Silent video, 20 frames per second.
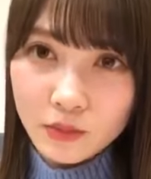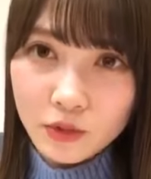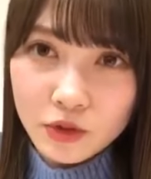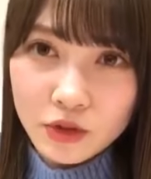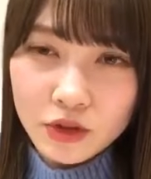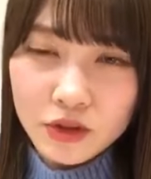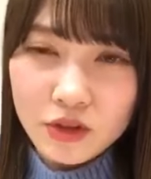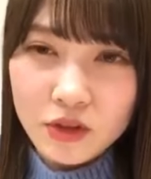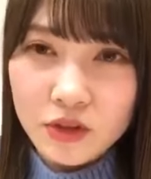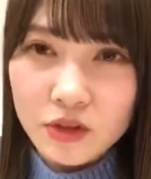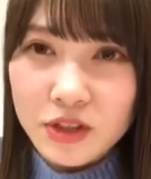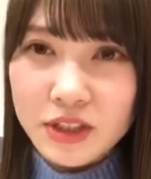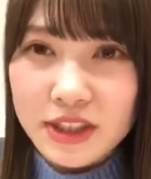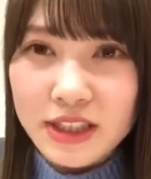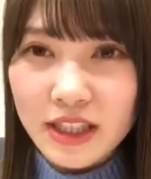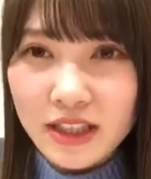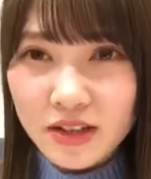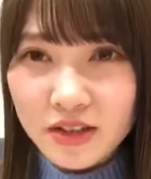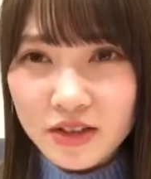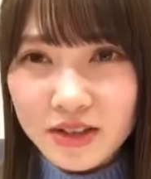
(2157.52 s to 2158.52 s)
もうちょっと欲
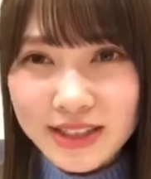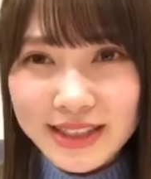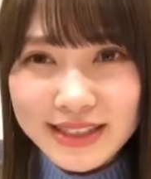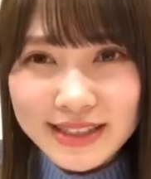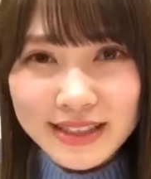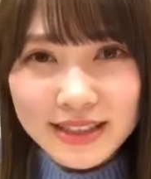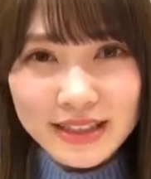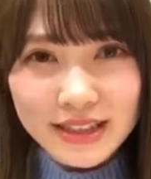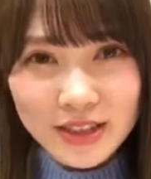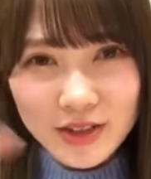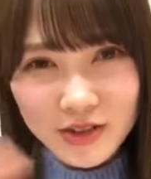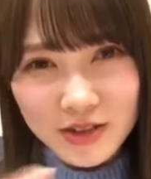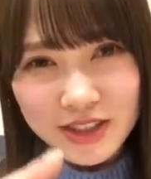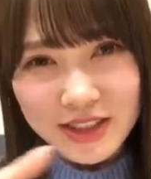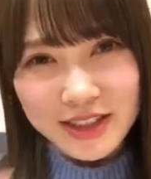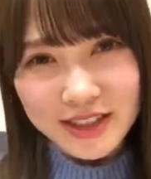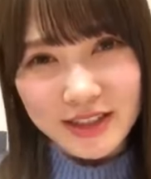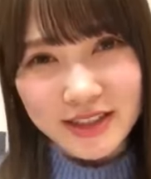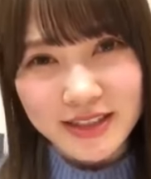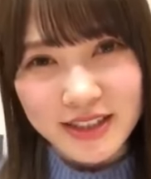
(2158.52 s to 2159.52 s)
しい。あとにセンチ
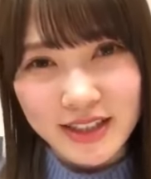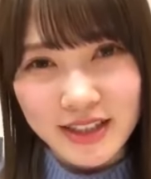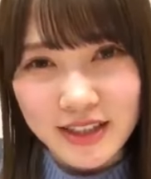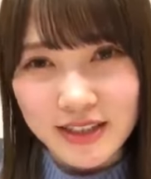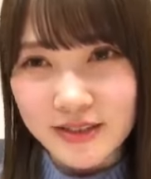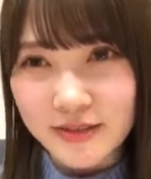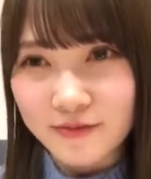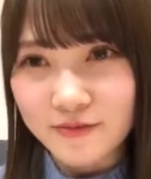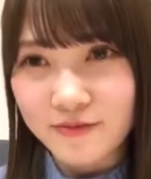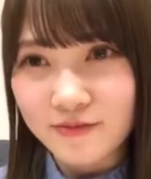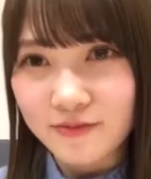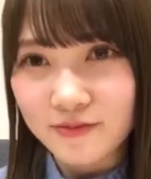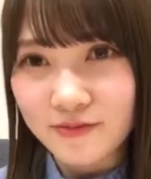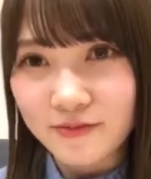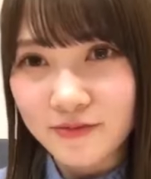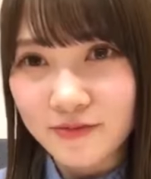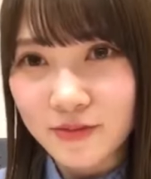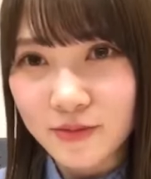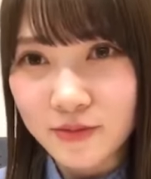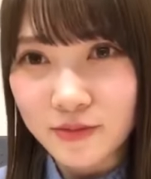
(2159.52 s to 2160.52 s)
欲しいんだ。
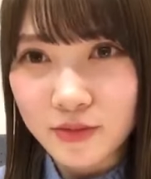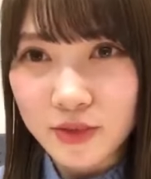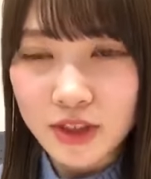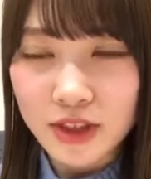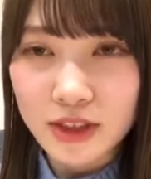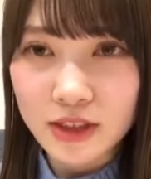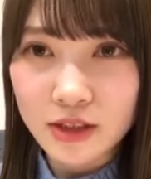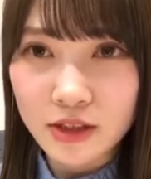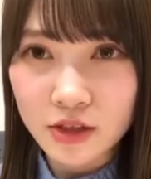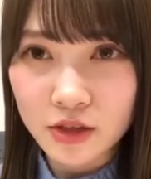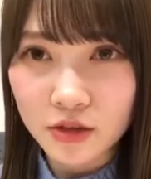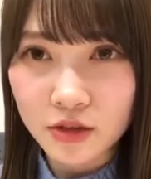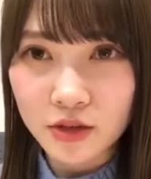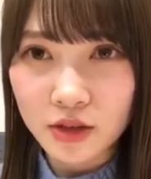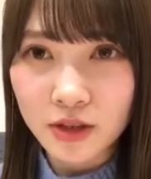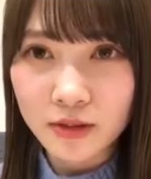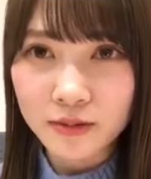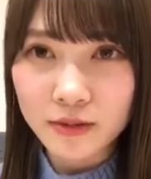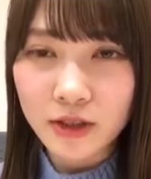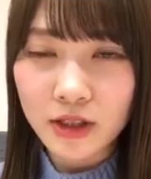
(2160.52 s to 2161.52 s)
身
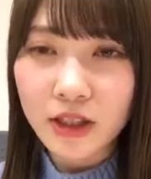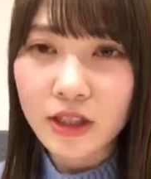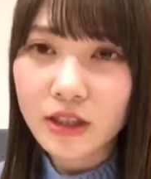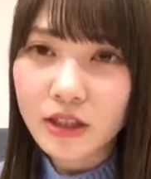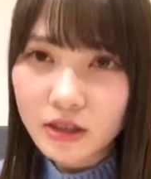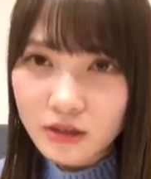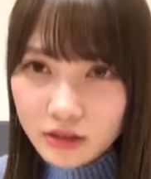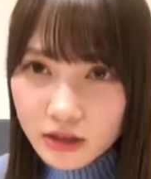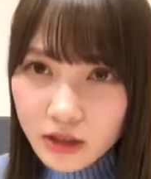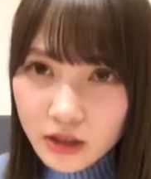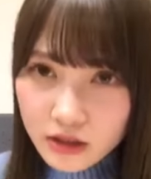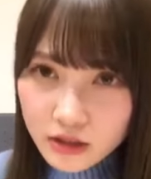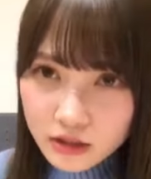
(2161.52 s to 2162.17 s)
長でもね、いける